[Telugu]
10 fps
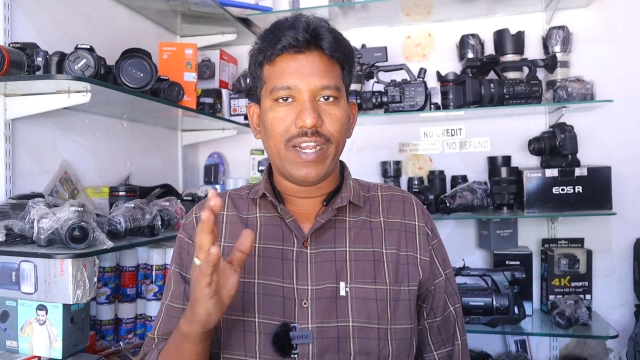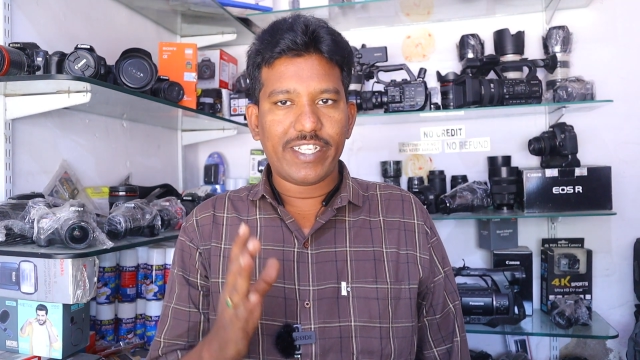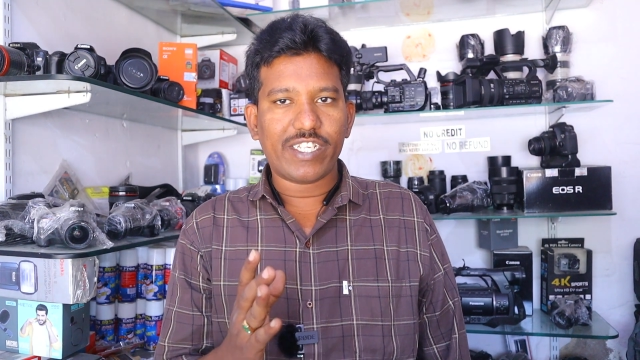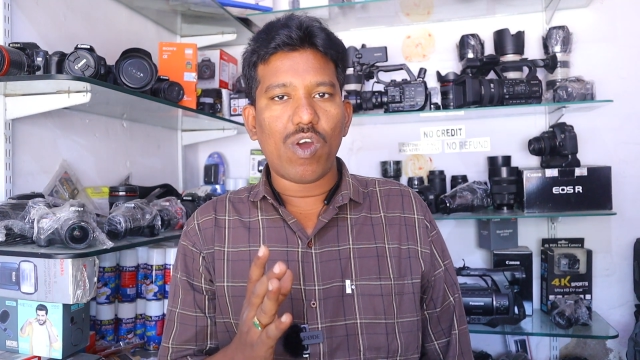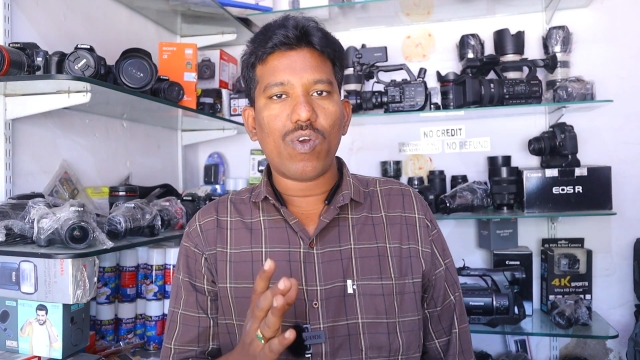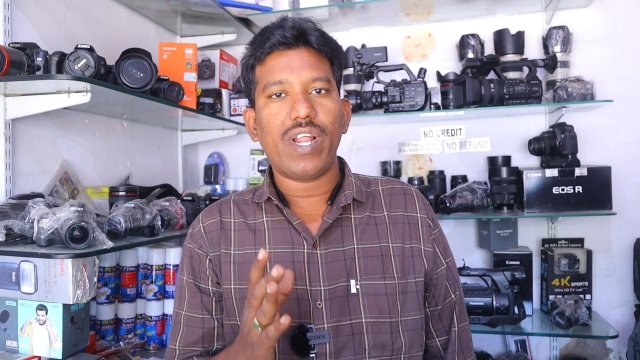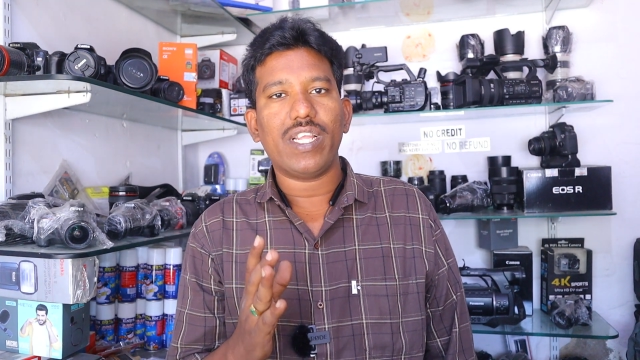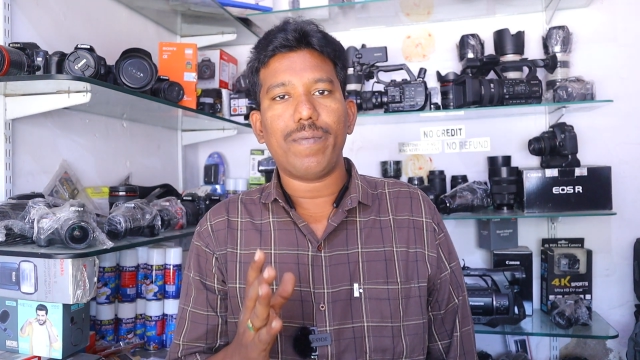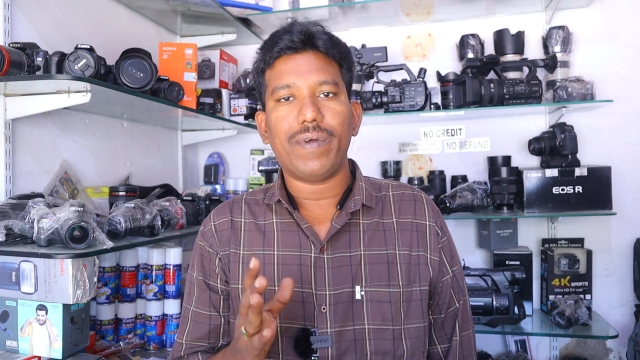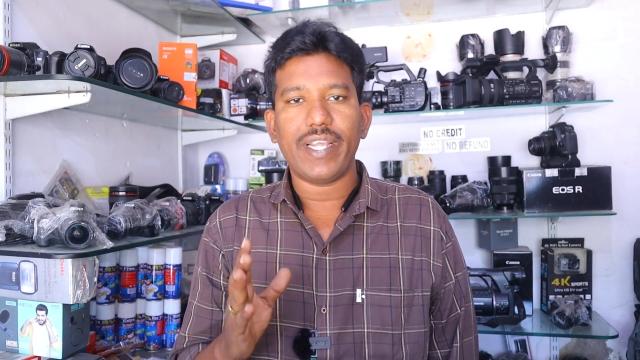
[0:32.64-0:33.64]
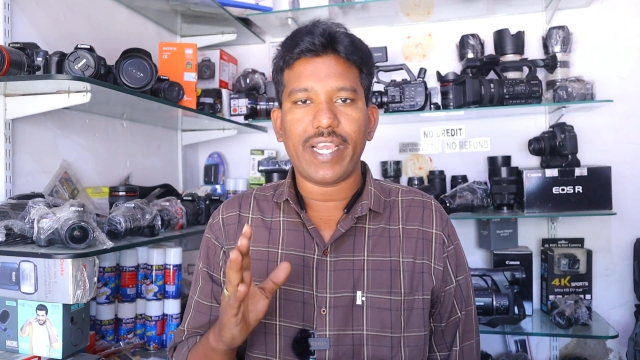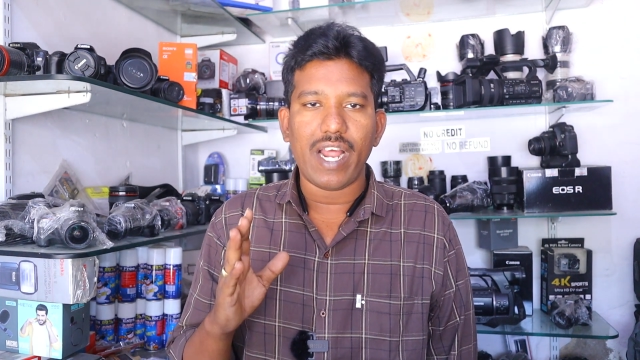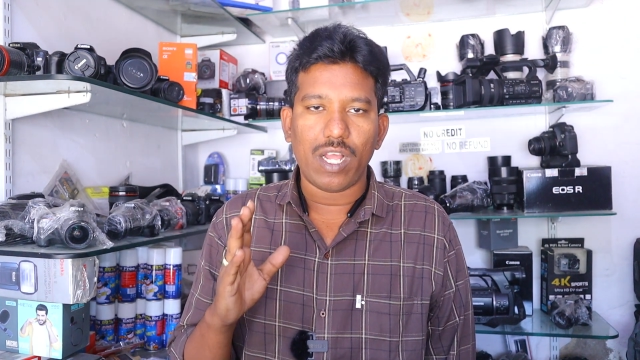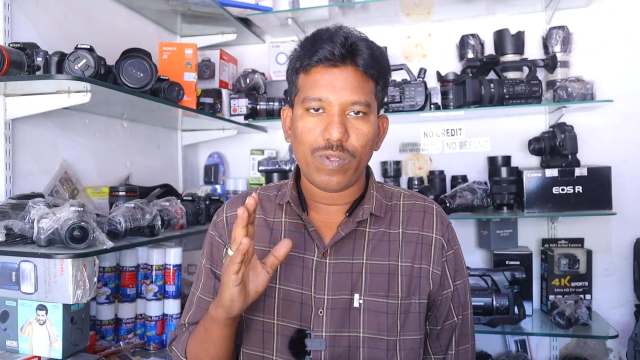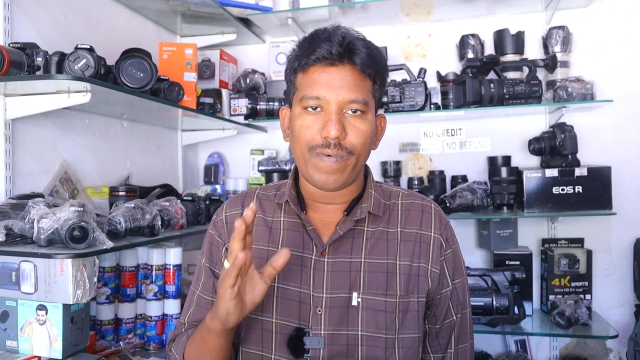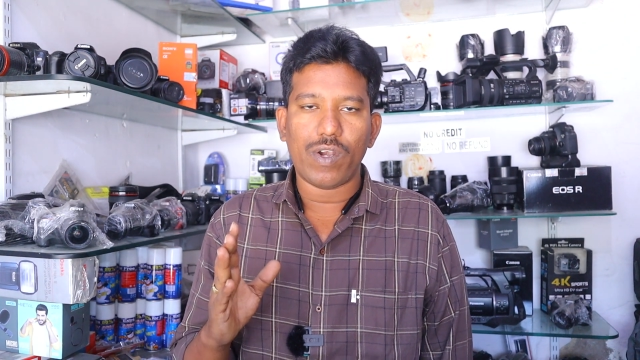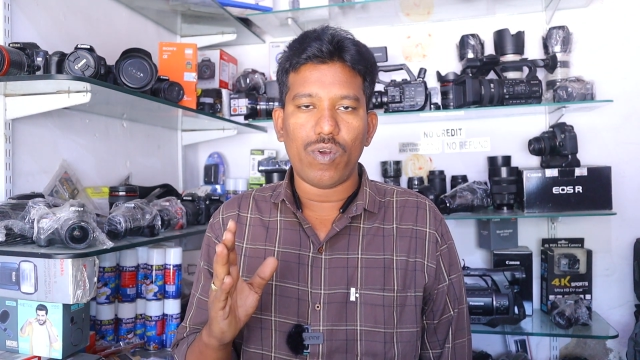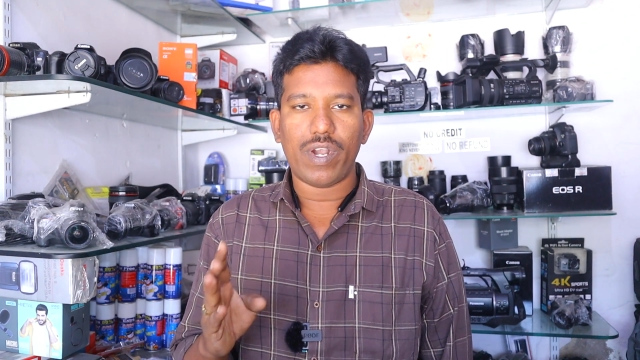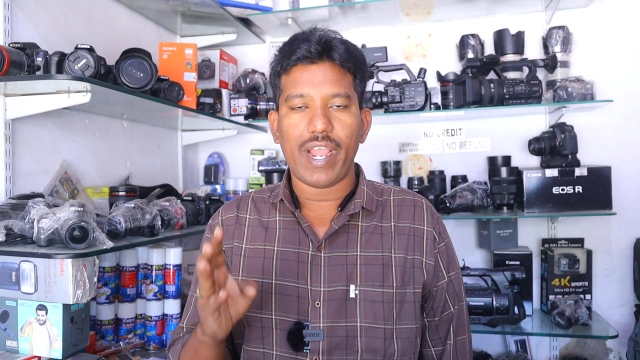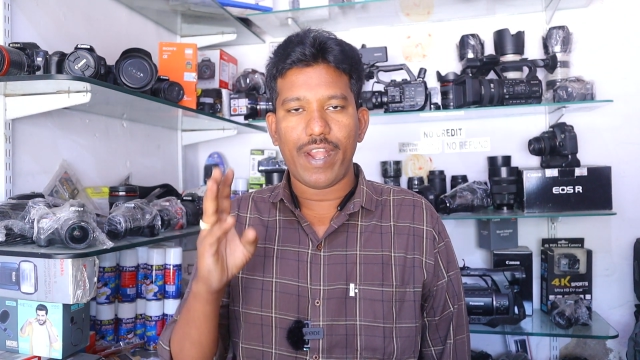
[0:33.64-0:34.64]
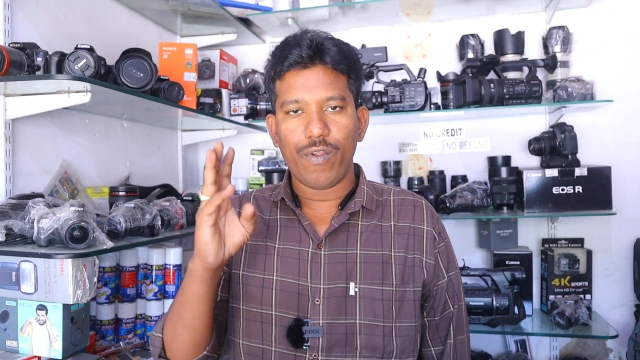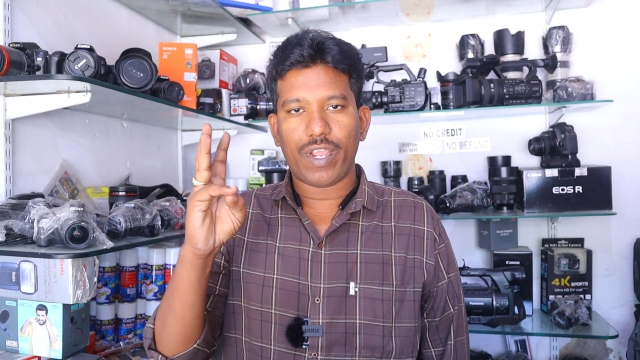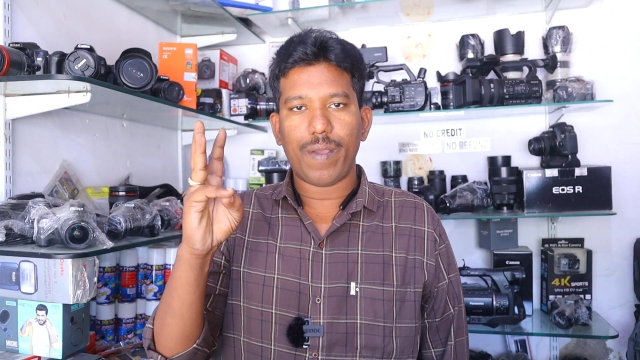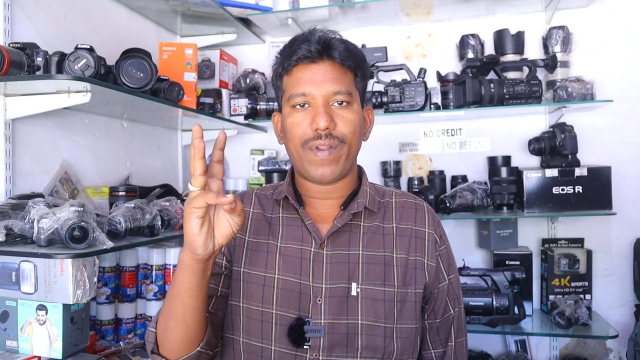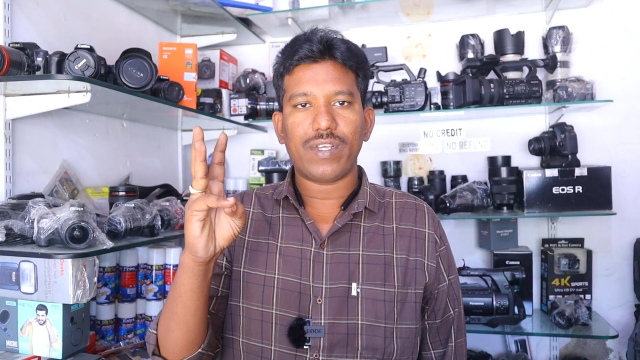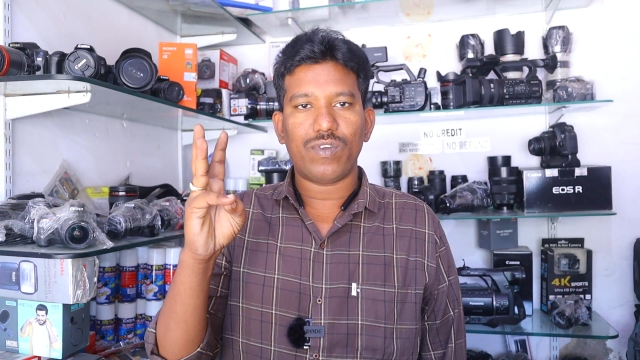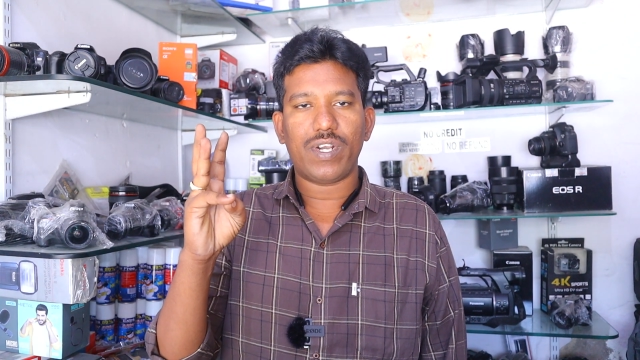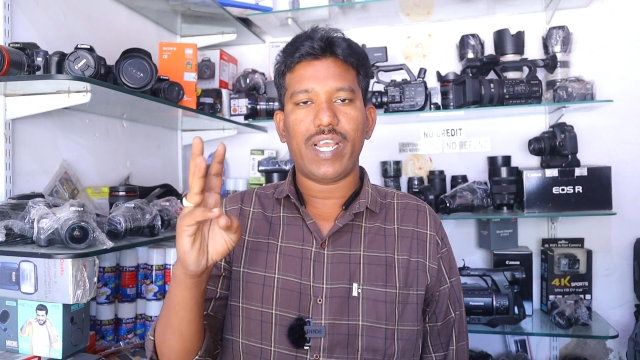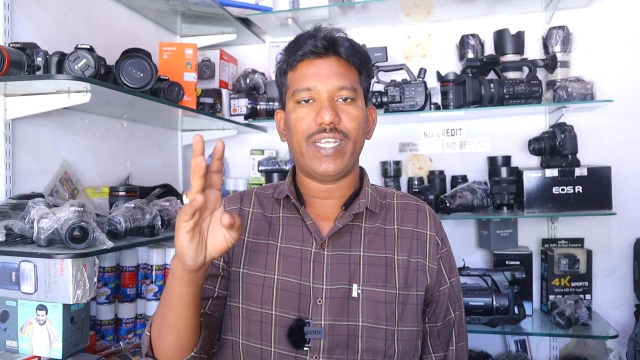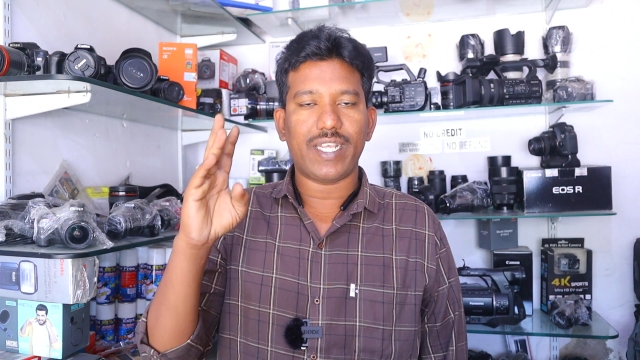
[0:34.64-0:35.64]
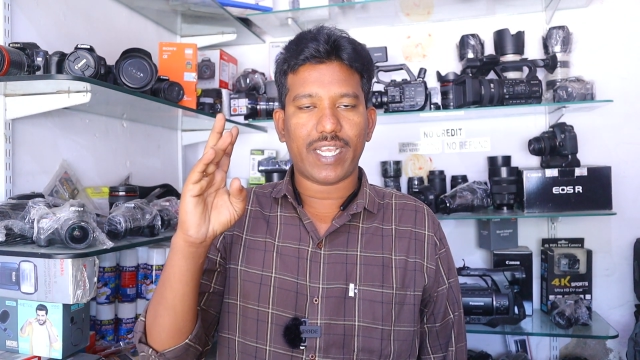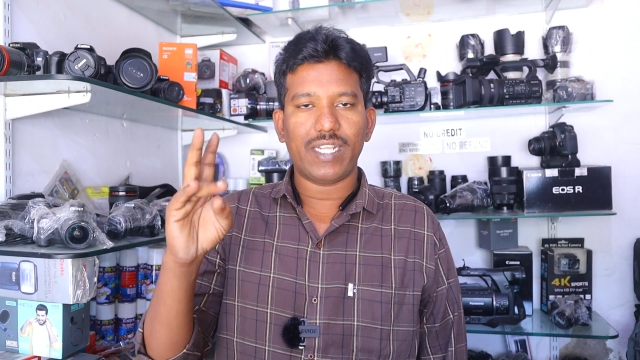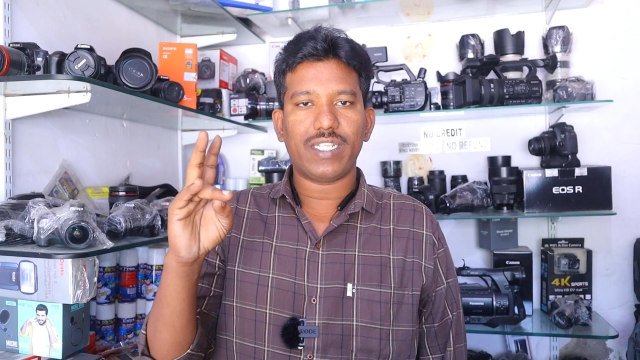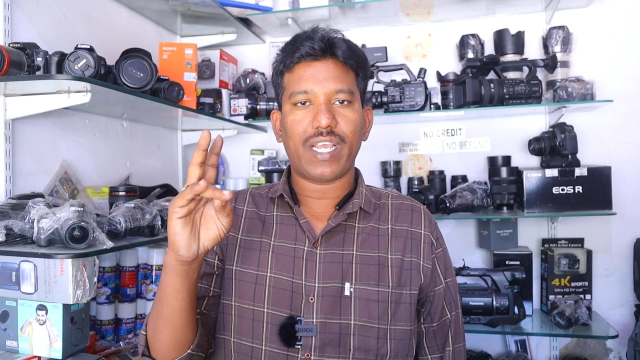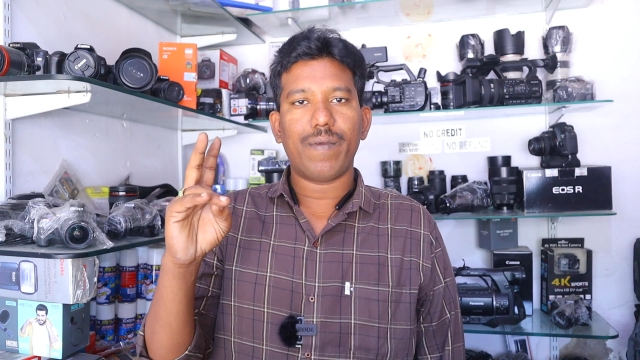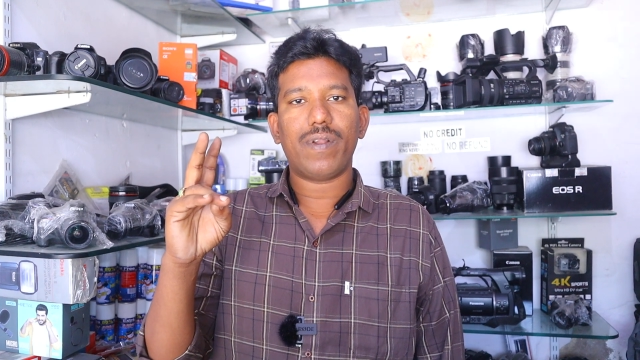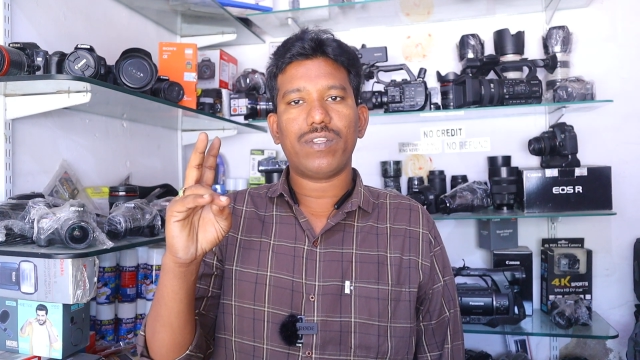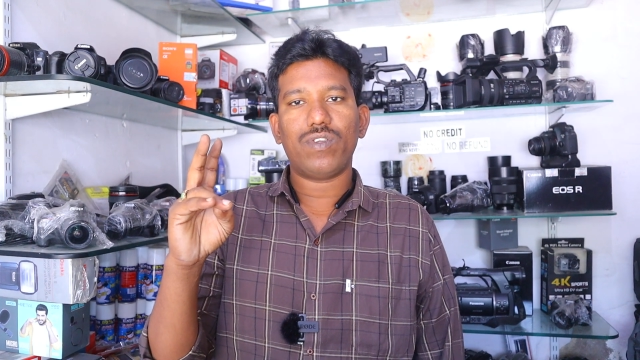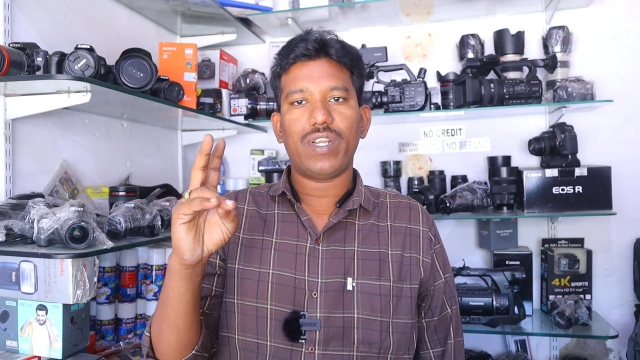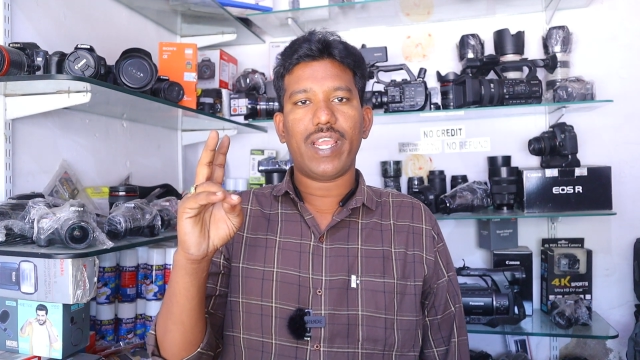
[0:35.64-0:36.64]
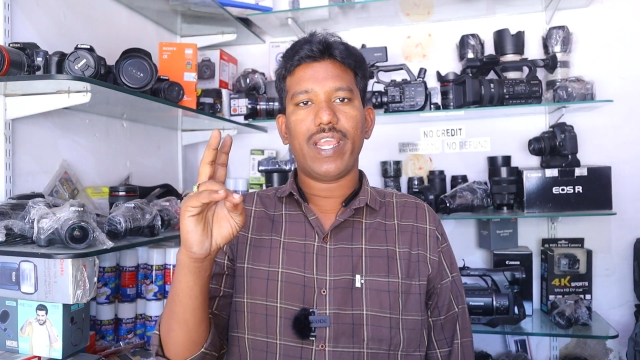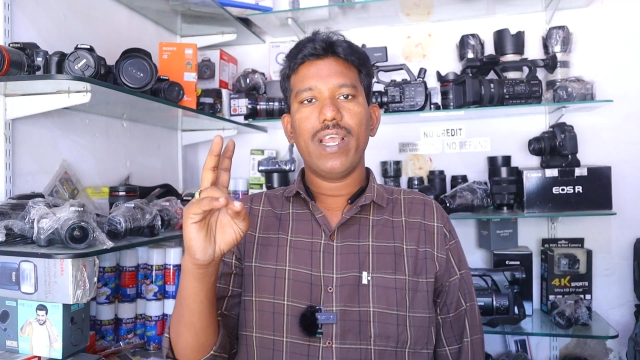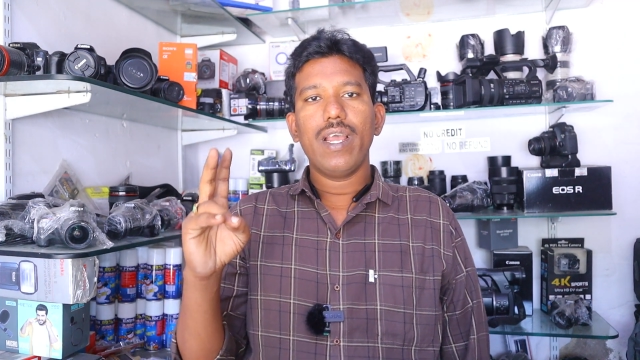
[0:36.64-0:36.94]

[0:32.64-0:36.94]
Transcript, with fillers: డిస్కౌంట్లు అయితే మన దగ్గర అందుబాటులో ఉంటాయి న్యూ కెమెరాస్ ఉంటాయి సెకండ్స్ కెమెరాస్ ఉంటాయి